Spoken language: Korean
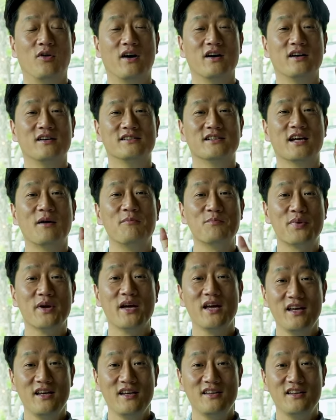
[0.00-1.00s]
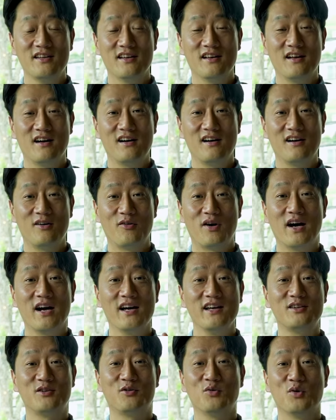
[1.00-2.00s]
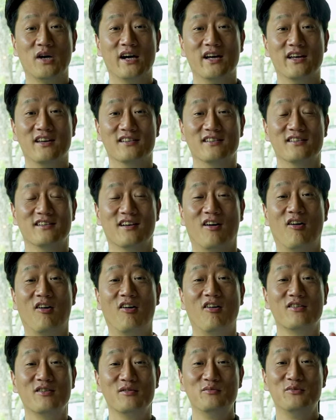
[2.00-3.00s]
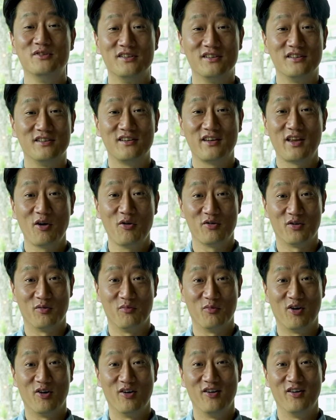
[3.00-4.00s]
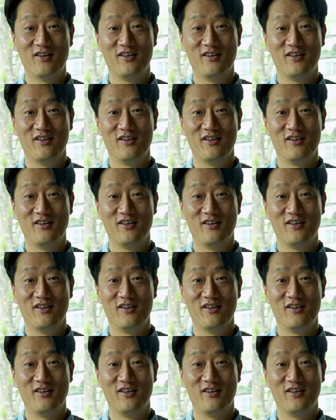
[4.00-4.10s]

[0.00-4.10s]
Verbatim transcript: 샴페인이나 화이트 와인은 얼음을 태워서 먹어요.